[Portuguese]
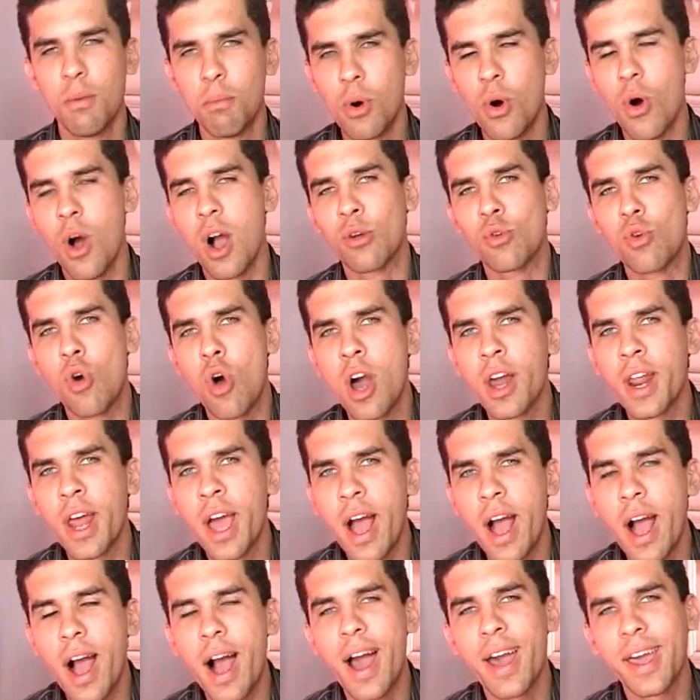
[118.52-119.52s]
Bom,
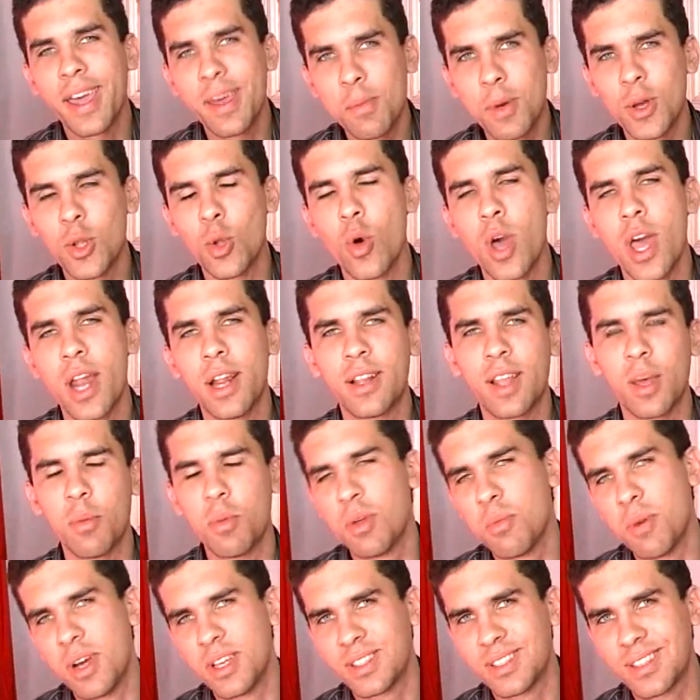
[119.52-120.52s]
agora a Emanuele está
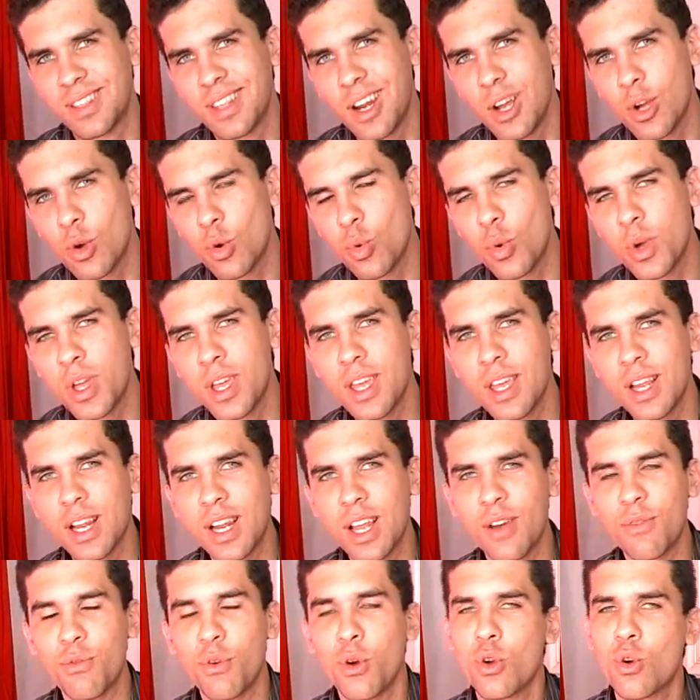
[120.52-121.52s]
bem mais
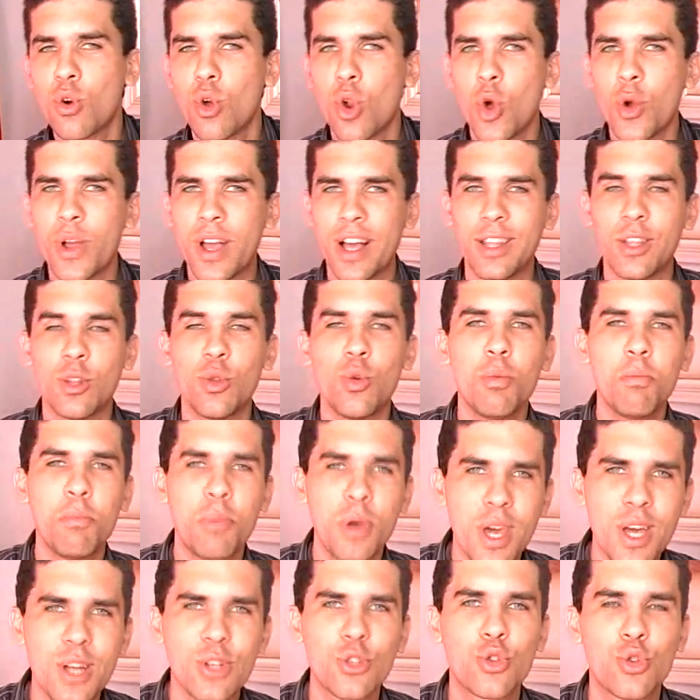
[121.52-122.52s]
tranquila, foi colocada no
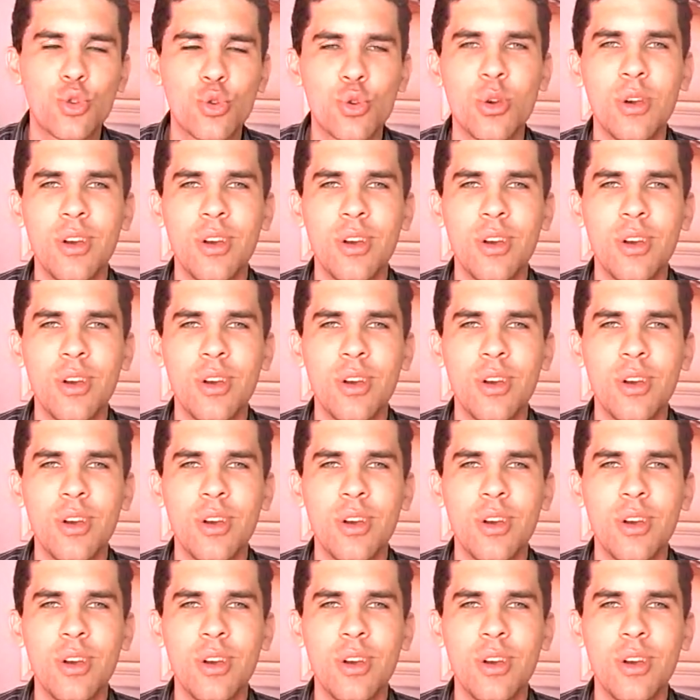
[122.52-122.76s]
berço,